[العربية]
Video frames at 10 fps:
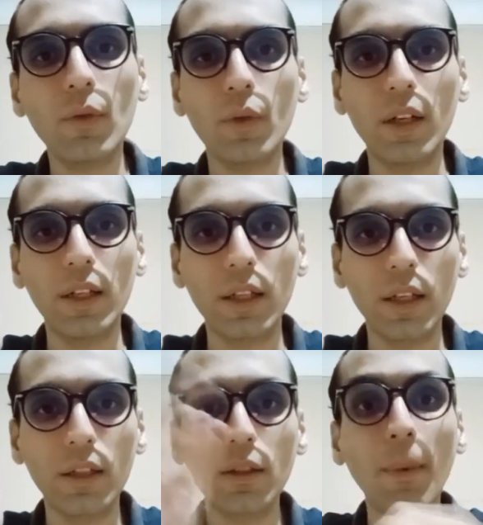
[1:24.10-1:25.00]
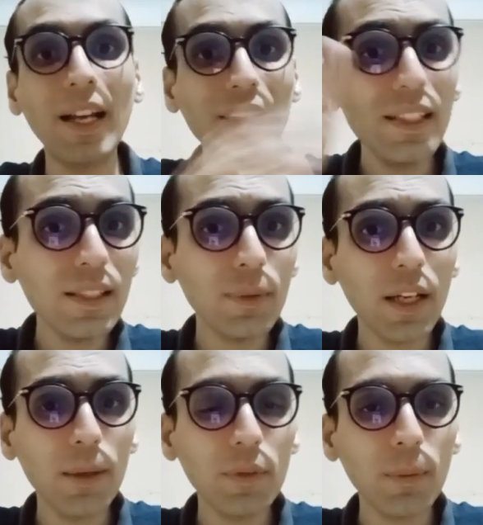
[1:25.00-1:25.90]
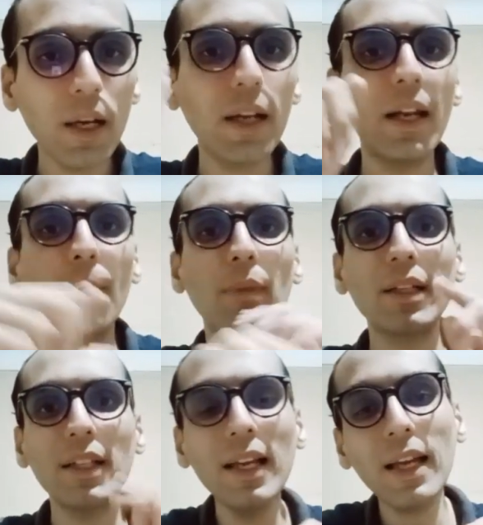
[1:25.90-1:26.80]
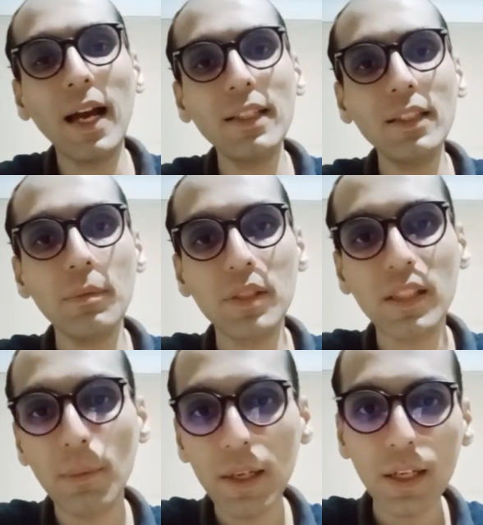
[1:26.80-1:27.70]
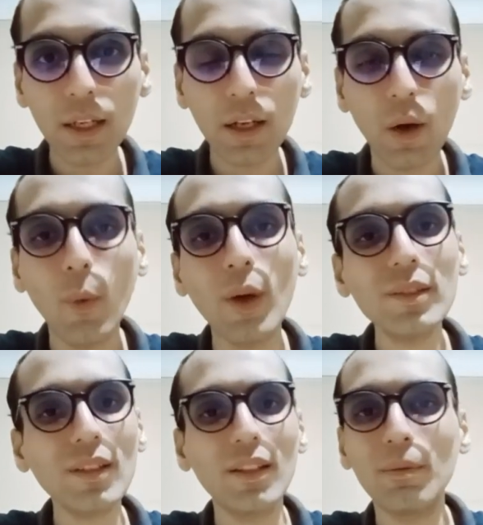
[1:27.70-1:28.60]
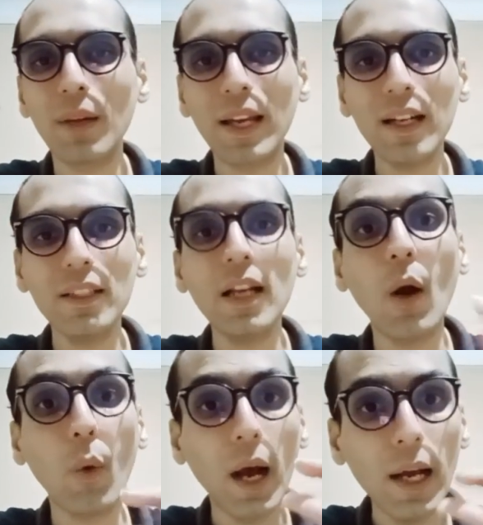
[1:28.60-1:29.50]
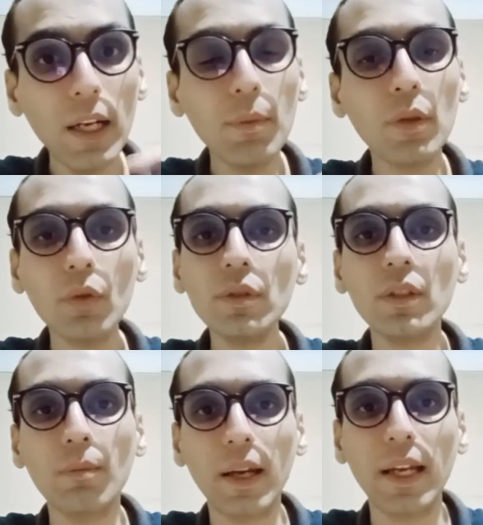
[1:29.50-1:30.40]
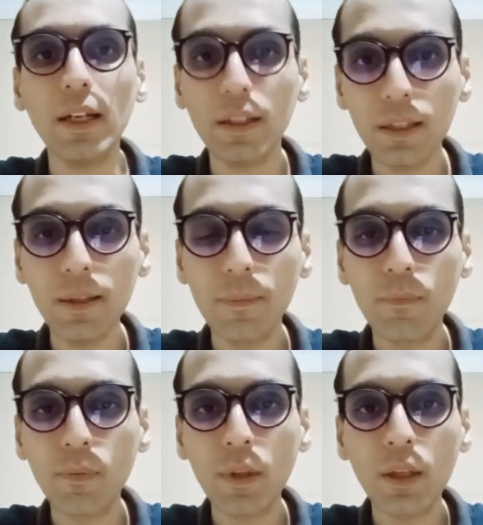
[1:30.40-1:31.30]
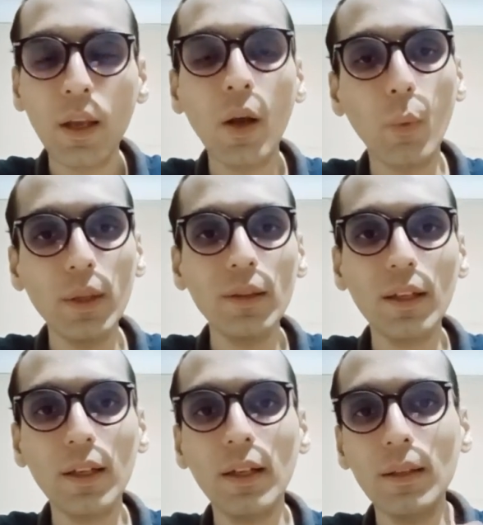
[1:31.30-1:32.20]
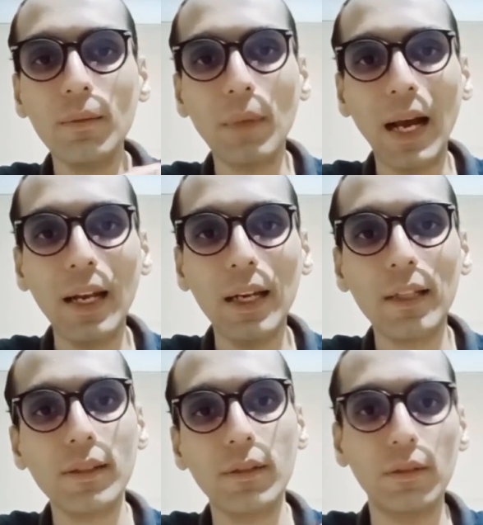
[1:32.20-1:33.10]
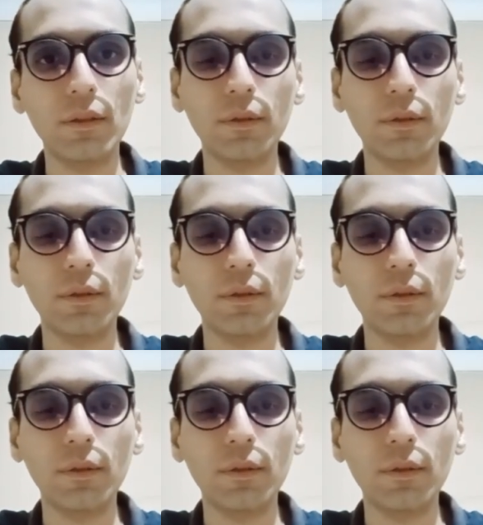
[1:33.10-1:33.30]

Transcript: الفلانية طب هتحس بده امتى بقى لما تلاقي حد من زمايلك وصل للمكانة دي أو أقل من نص المكانة دي وانت محلك سر